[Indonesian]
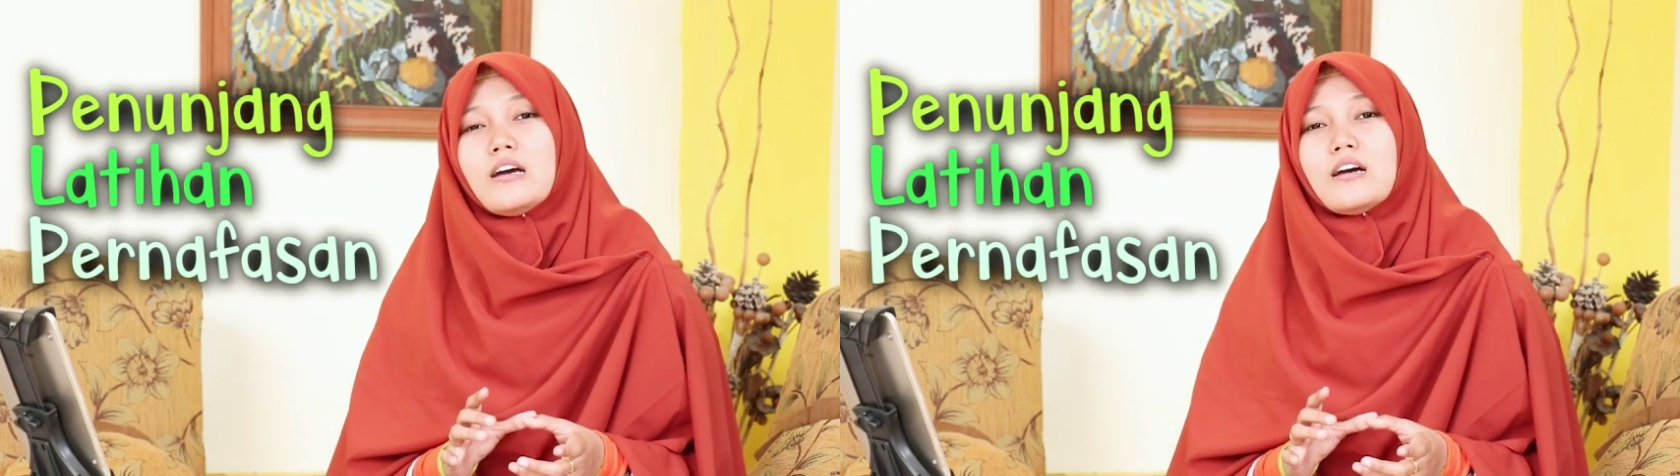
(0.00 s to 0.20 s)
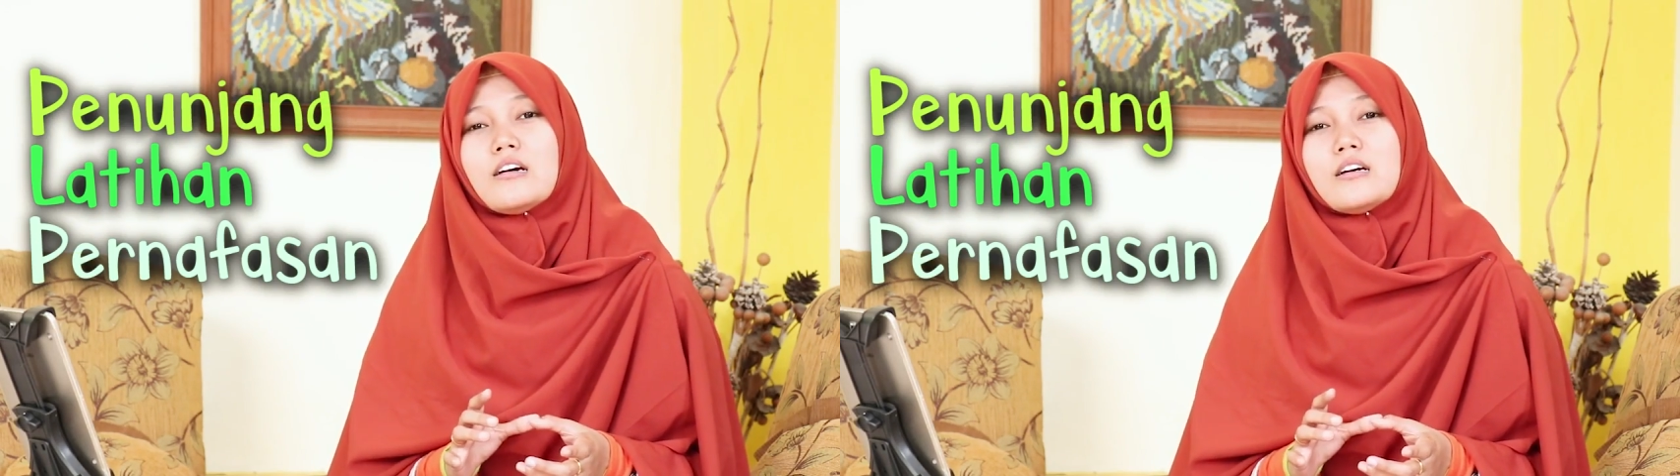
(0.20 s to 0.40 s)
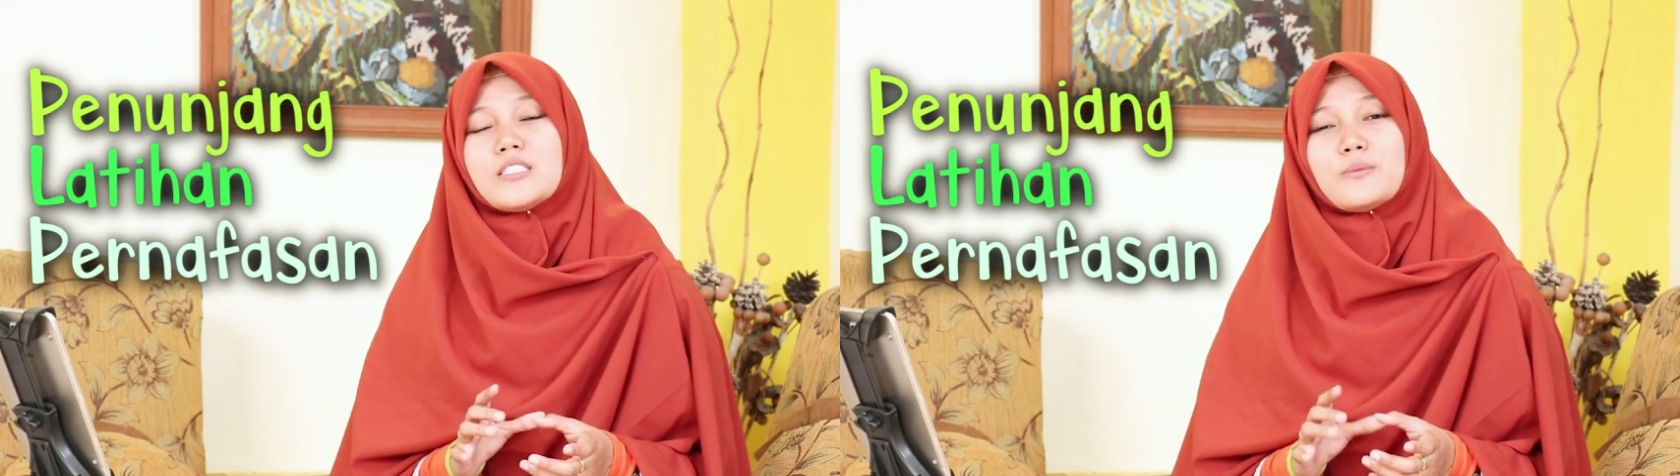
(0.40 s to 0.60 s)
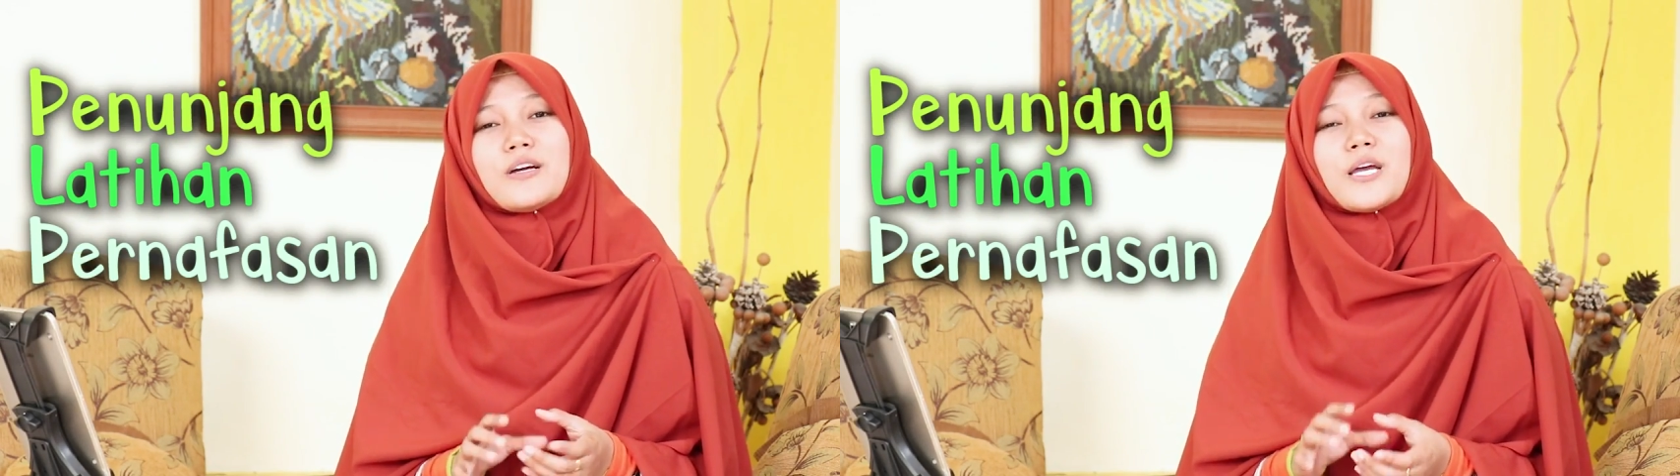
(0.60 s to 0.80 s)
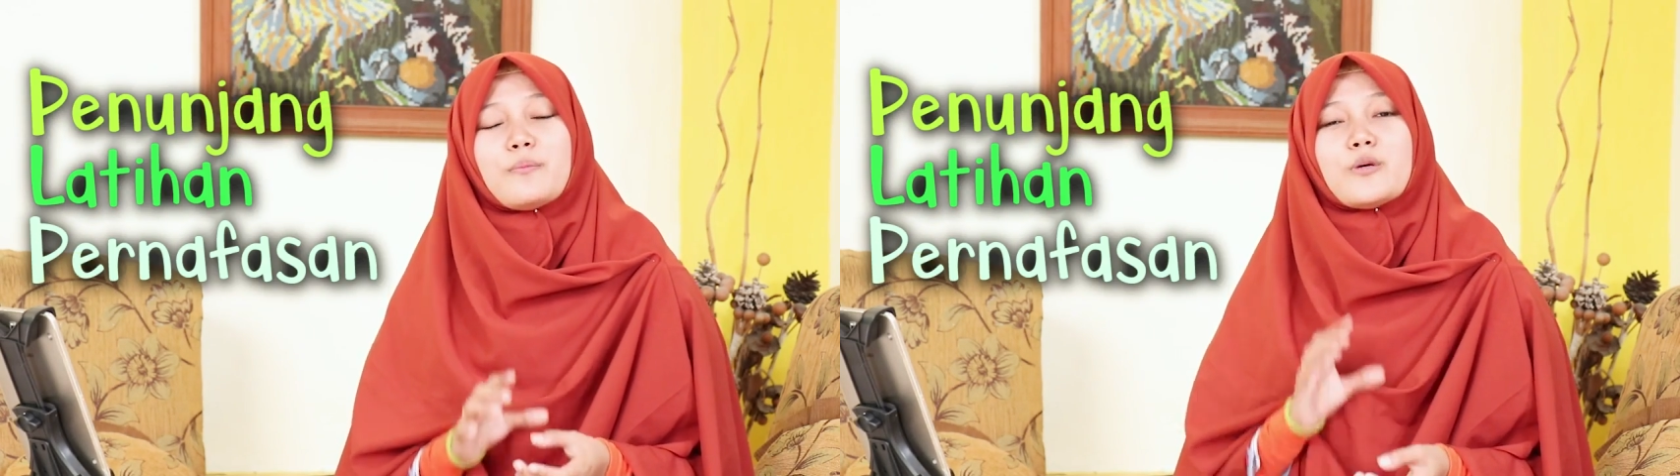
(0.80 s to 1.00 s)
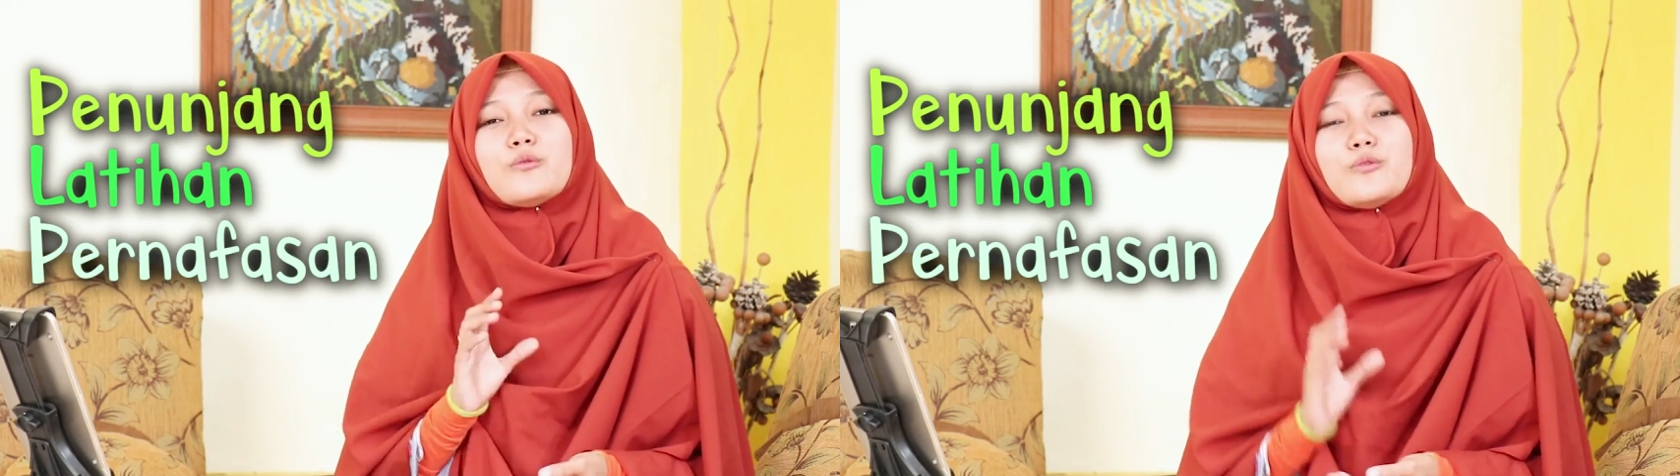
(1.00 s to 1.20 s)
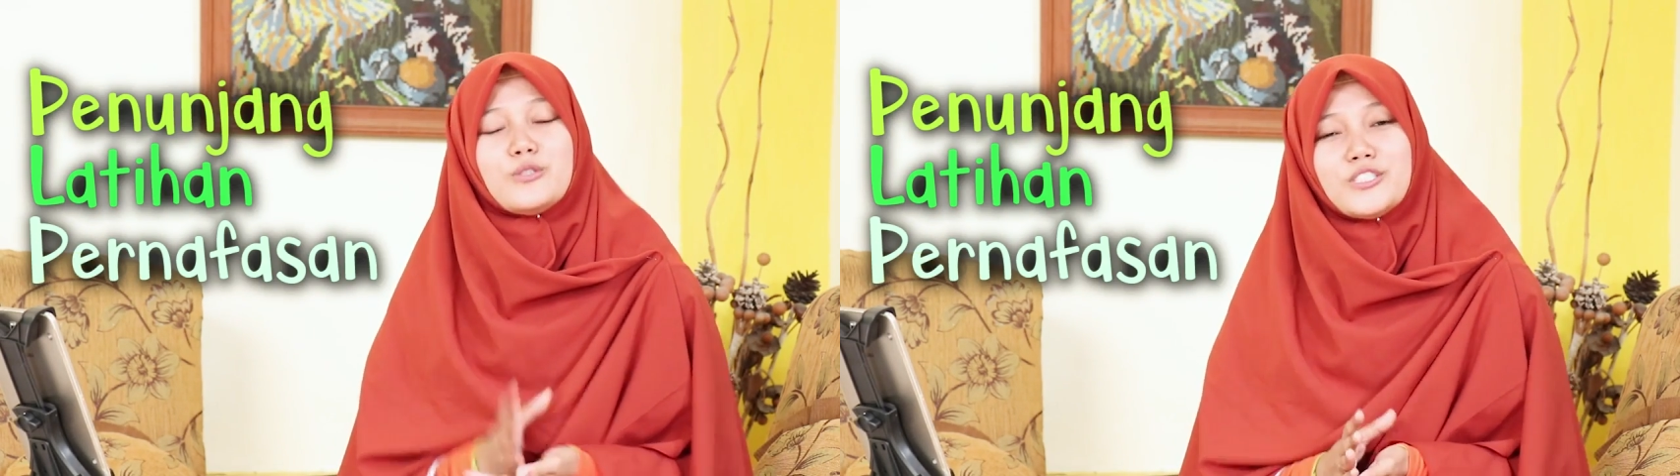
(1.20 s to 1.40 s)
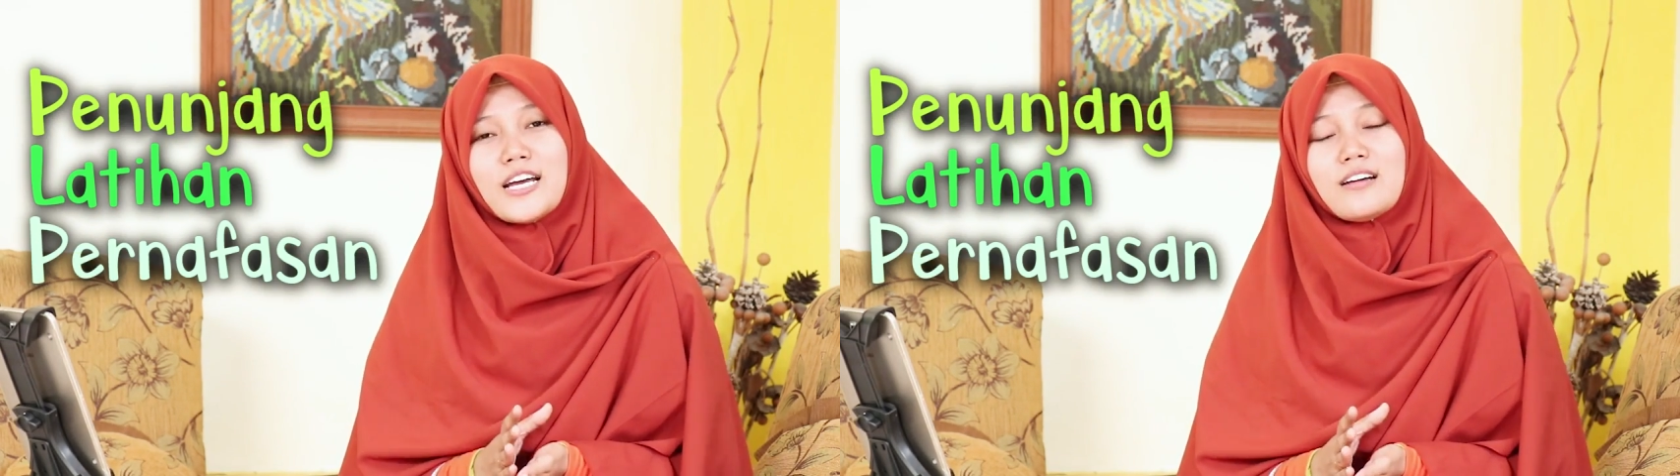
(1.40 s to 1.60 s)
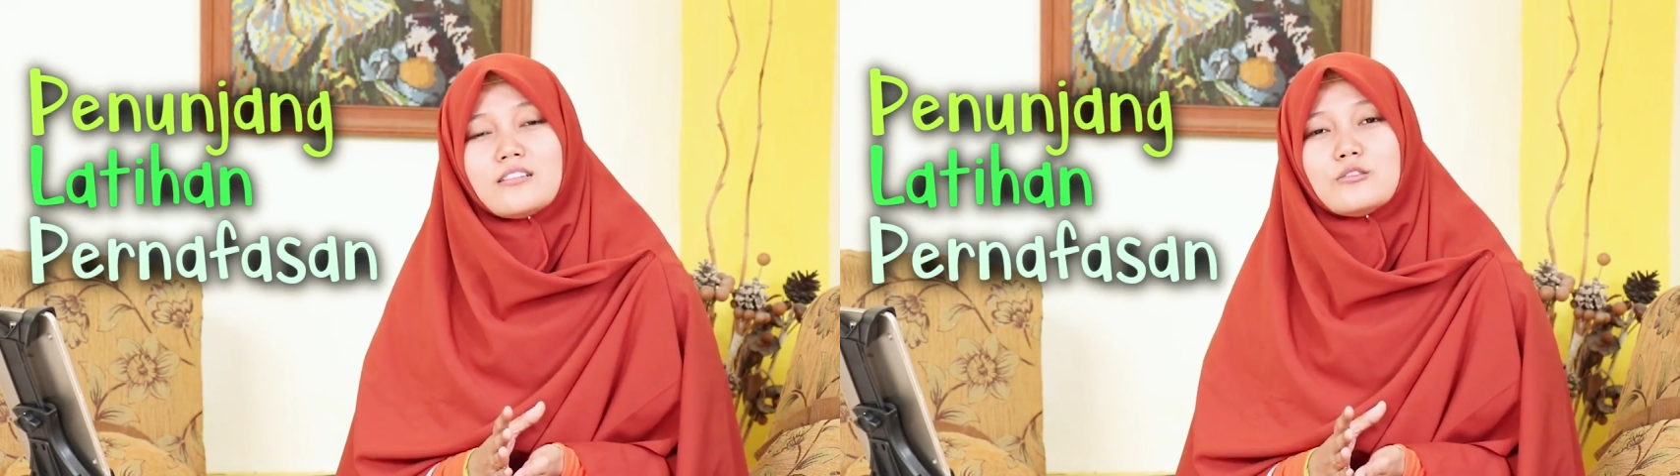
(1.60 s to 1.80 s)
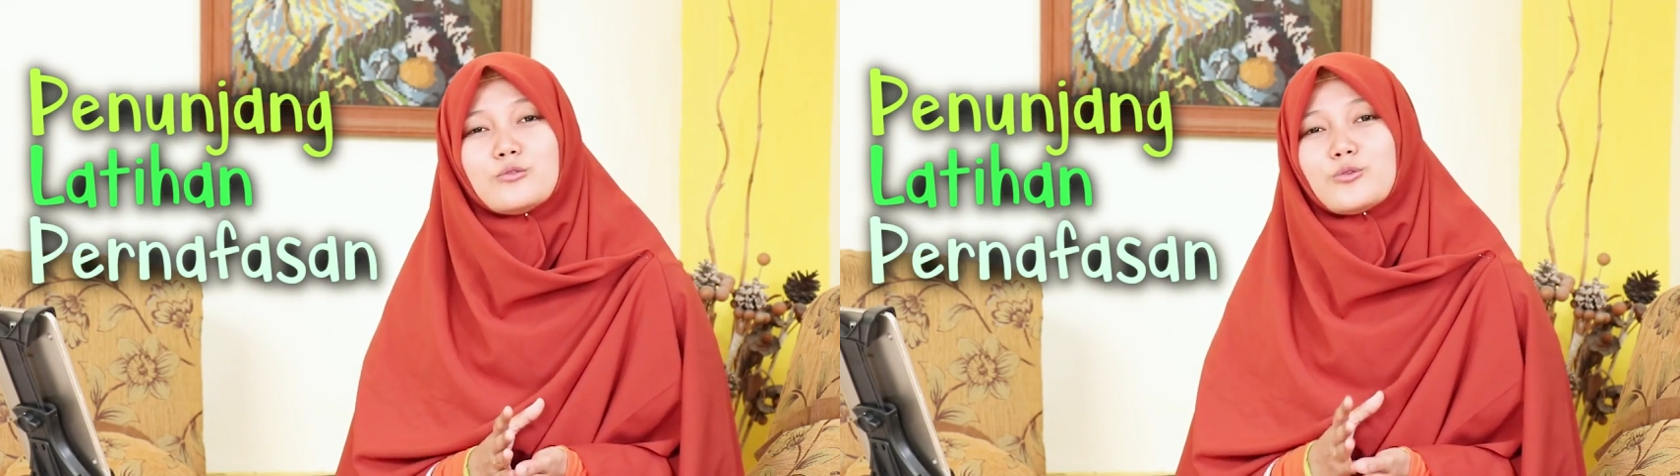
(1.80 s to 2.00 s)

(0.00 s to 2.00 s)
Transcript: uh, sebagai penunjang